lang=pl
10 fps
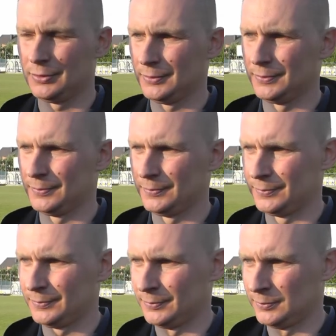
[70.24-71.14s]

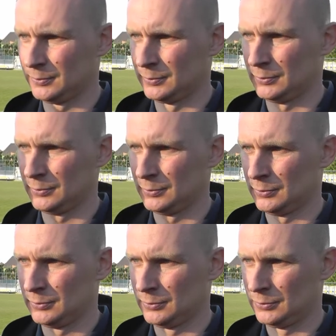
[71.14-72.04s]
Poprosimy o ocenę tego
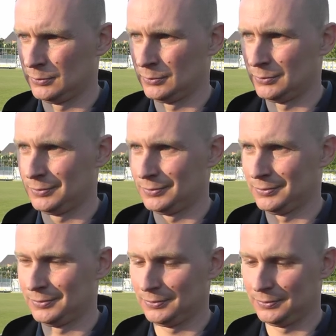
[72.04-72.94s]
pierwszego barażowego
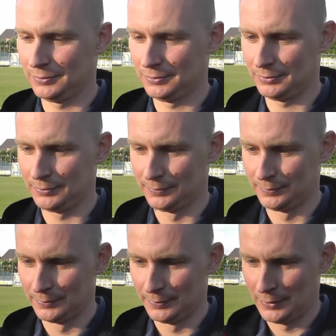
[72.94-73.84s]
spotkania.
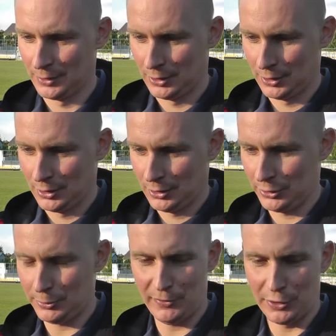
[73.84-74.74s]
No
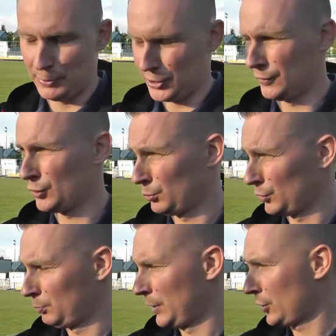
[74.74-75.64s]
co powiedzieć, pierwsze 90,
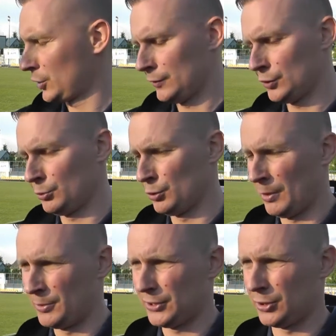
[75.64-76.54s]
pierwsze 90 minut
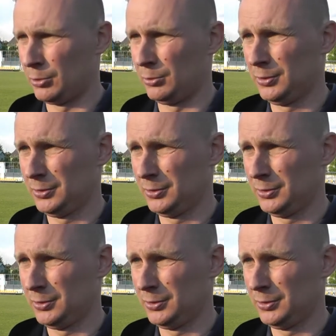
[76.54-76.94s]
mamy za sobą.